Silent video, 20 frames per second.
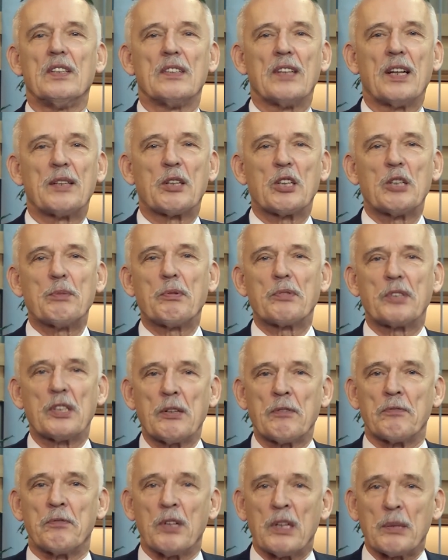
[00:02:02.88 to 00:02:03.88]
Dlatego
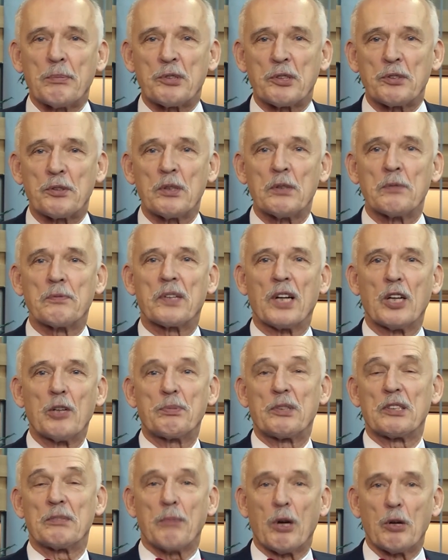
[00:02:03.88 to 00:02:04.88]
powtarzam, wolę być rządzonym w kraju
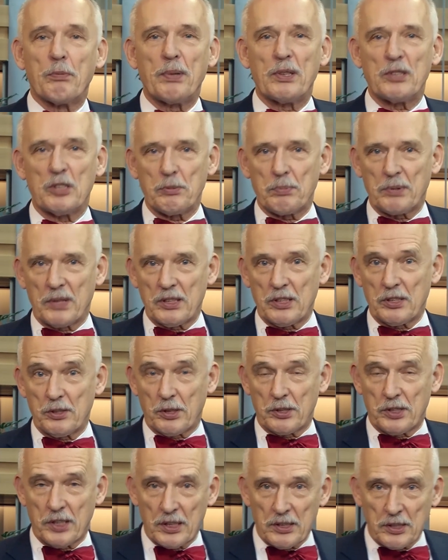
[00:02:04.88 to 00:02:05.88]
przez małpę niż przez
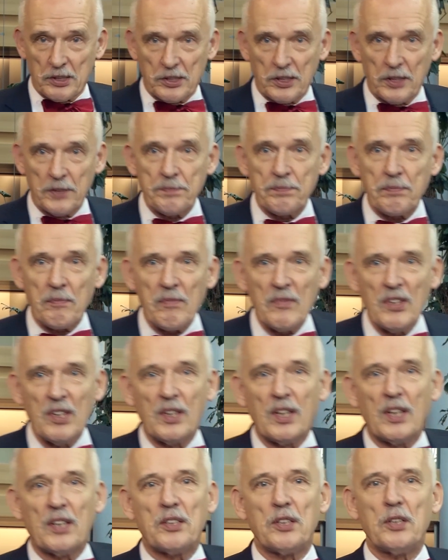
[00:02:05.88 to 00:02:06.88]
socjalistę.
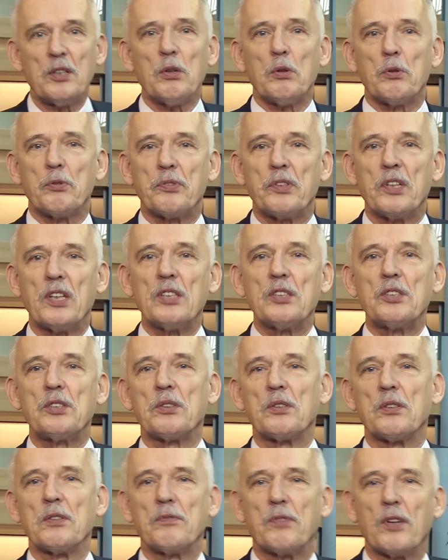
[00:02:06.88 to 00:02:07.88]
I
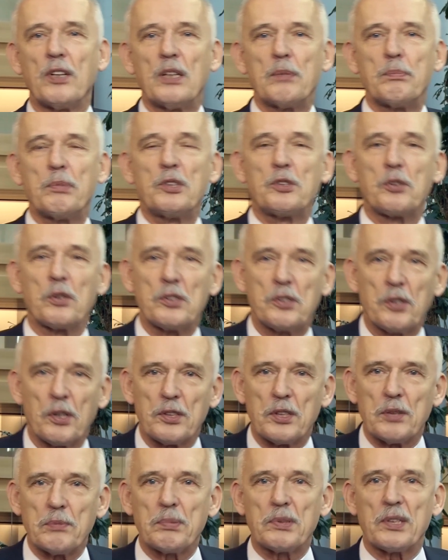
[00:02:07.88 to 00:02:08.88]
również wolę być
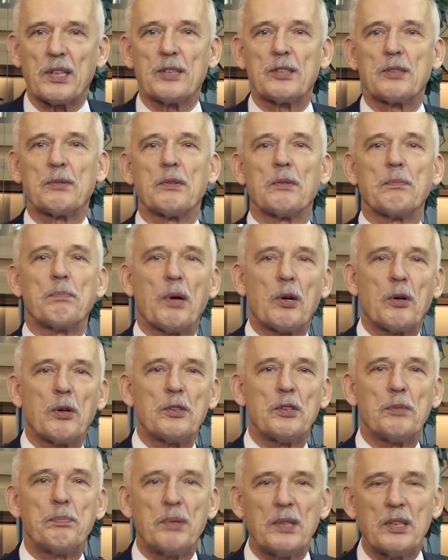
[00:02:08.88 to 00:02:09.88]
rządzonym przez
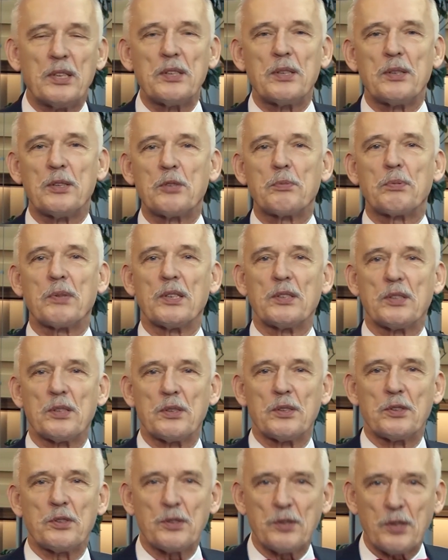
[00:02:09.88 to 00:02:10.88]
PO i PiS niż
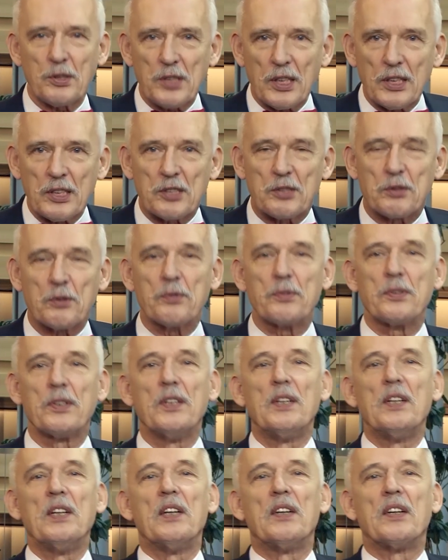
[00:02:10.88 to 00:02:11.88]
przez socjalistów.
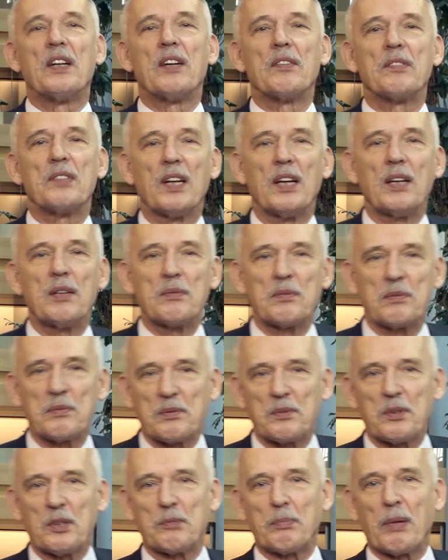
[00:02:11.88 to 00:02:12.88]
Prawda?
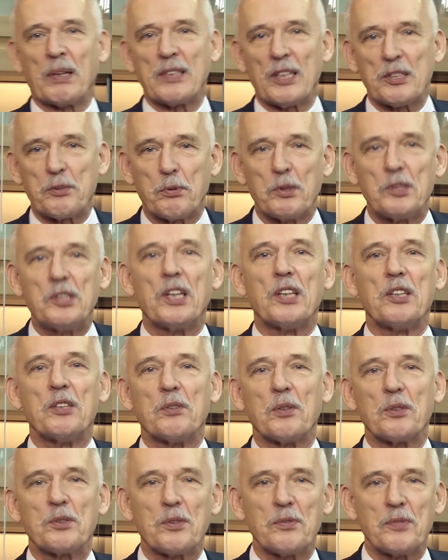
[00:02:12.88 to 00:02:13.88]
To jest banda
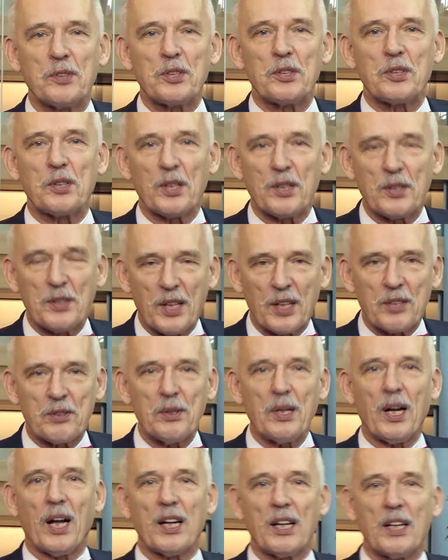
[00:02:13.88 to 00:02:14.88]
złodziei oczywiście i
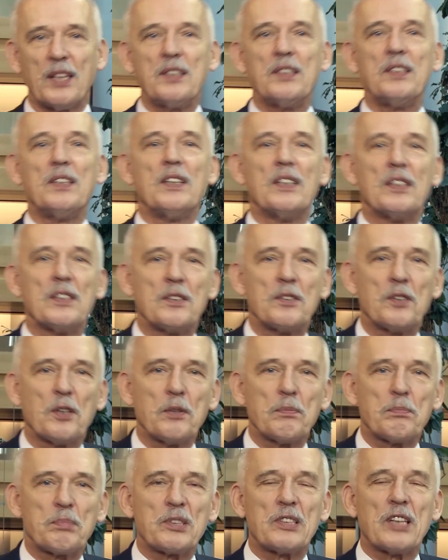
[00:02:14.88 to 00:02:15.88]
tego, ale
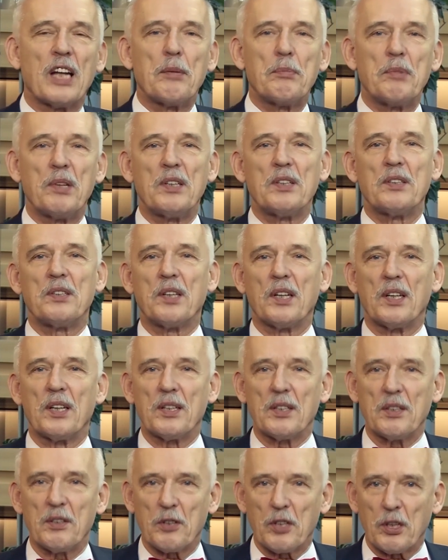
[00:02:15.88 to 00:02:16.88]
no, przynajmniej
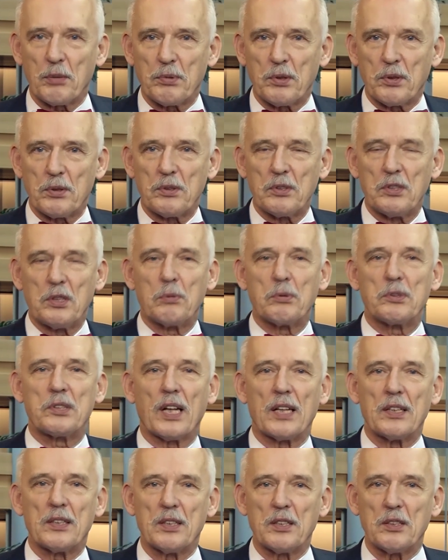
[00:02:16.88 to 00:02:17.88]
nie robią
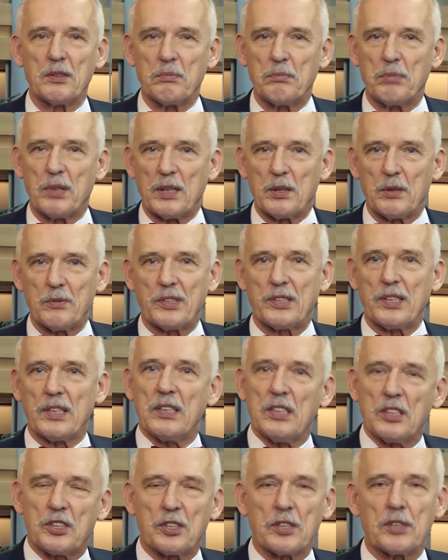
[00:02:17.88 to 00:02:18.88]
nieustannych błędów
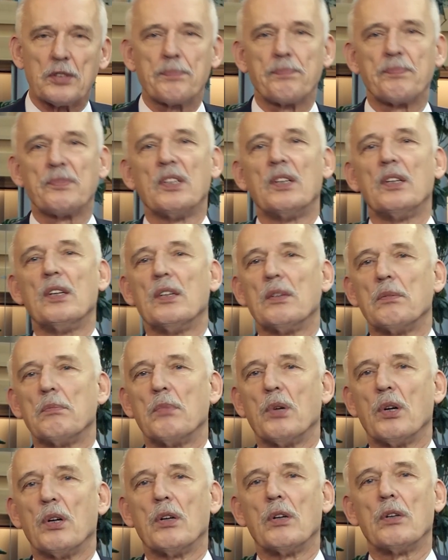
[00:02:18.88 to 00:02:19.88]
zasadniczych
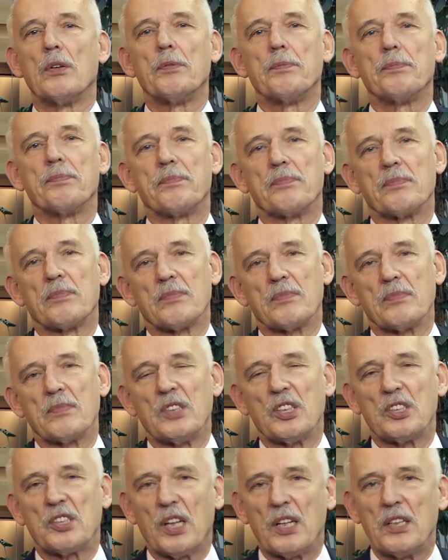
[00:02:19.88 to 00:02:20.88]
bo
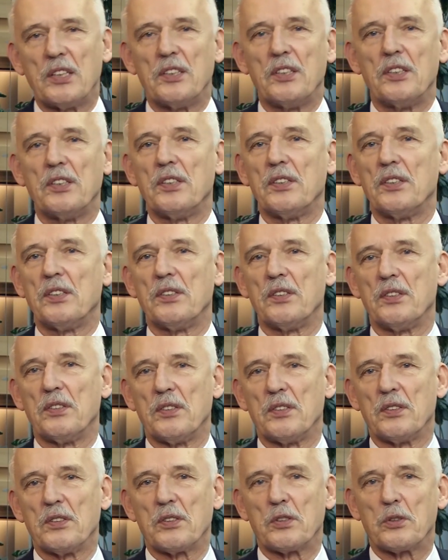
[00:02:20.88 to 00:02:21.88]
jeżeli
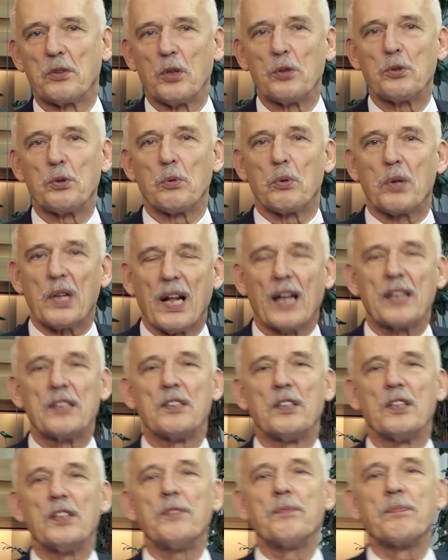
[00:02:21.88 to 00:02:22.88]
ktoś
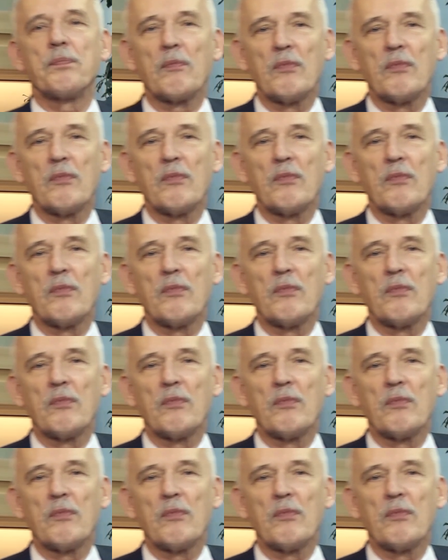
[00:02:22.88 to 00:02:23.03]
ukradnie,